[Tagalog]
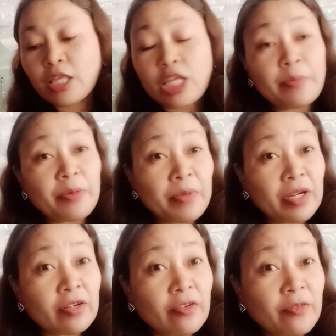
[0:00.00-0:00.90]
Number
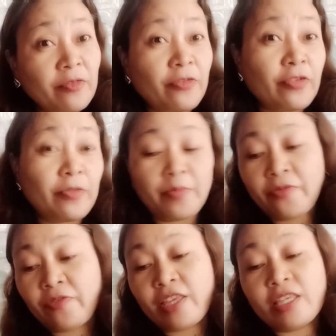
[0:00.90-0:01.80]
pair for
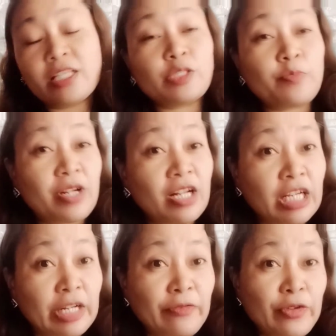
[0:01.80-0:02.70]
15 is product
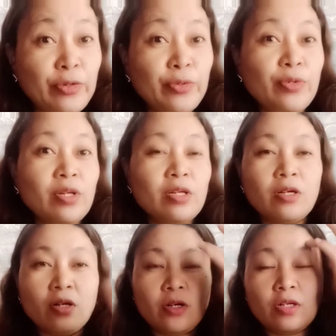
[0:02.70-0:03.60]
review.
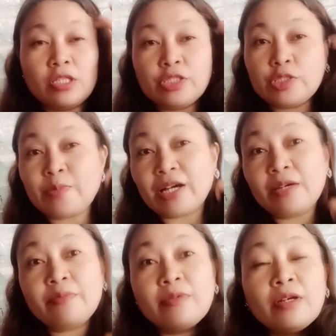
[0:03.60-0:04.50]
Once oh,
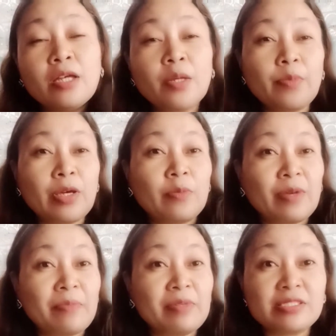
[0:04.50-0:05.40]
mga merong
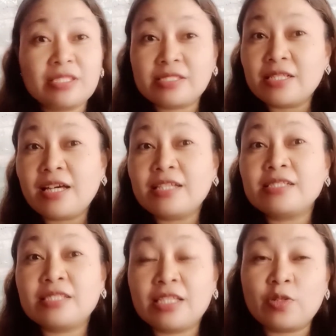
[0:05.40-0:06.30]
mga business guys,
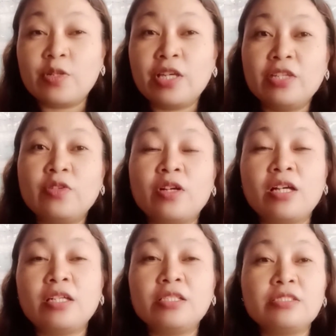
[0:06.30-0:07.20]
ito din yung
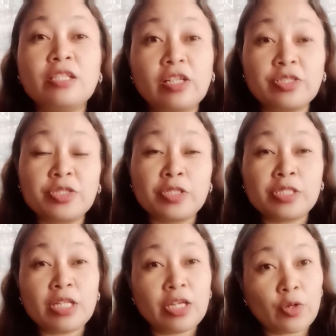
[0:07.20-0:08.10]
guys,
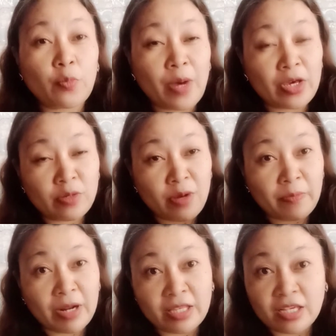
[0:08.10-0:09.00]
ni-research nila kung paano
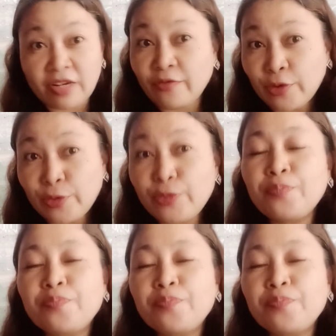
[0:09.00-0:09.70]
mag-product review.